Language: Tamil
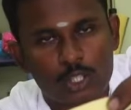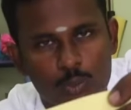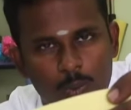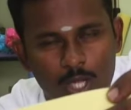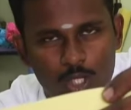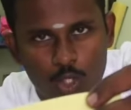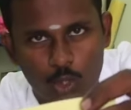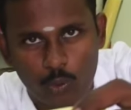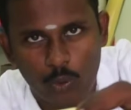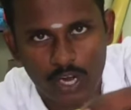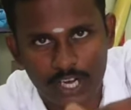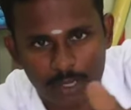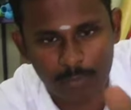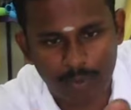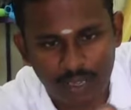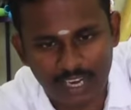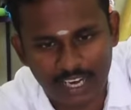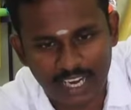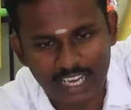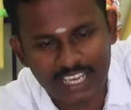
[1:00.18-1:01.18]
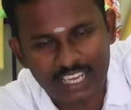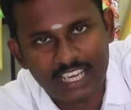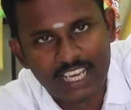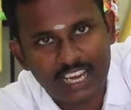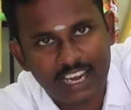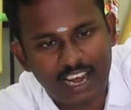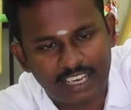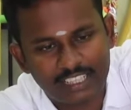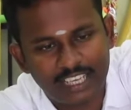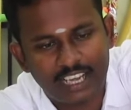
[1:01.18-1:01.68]
ஸ்பான்சர் குவாலிட்டி பாருங்க
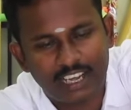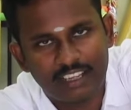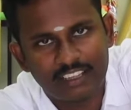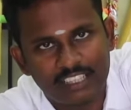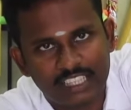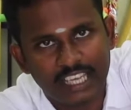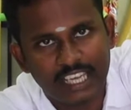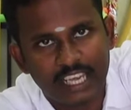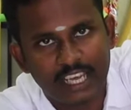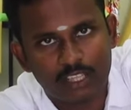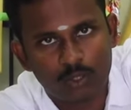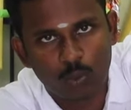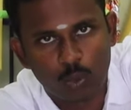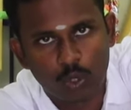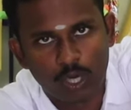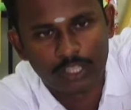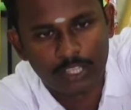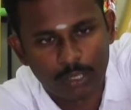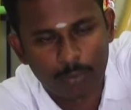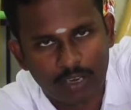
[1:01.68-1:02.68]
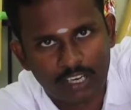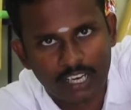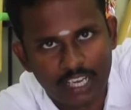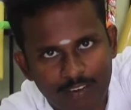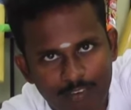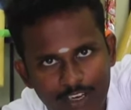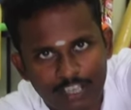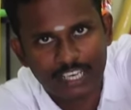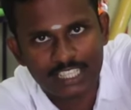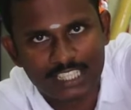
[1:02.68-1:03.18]
கட் ஆகாது தேயாது உருவாது இங்கே பாருங்க எவ்வளோ